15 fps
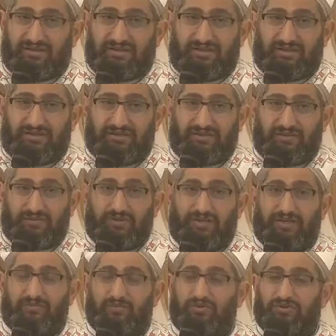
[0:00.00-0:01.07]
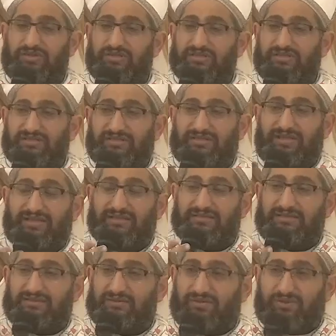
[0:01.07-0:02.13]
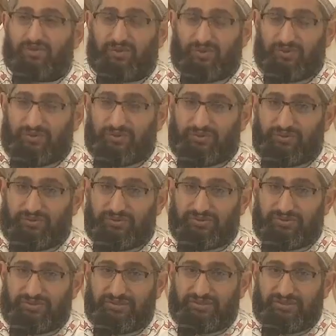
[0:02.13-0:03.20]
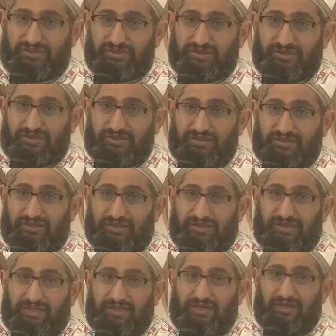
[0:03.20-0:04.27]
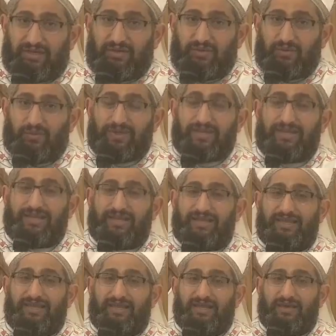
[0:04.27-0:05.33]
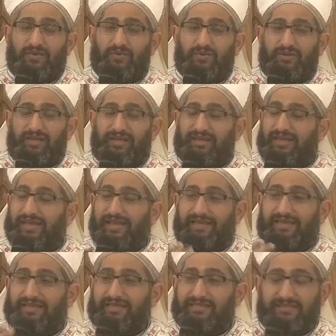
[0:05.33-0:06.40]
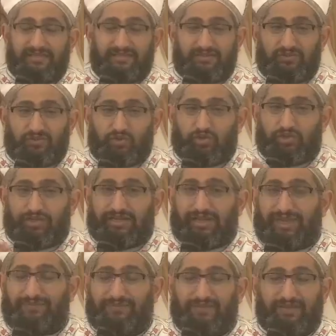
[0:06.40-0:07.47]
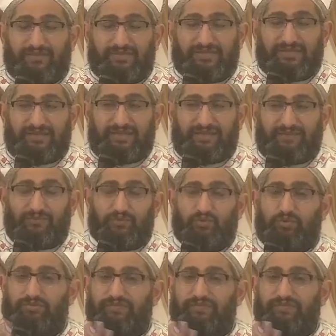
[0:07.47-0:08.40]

بلا توبه كان البابا شنوده يقول كده ربنا مش هيجي يقول لك انت ليه عملت خطيه بس هيجي يقول لك ليه ما تبتش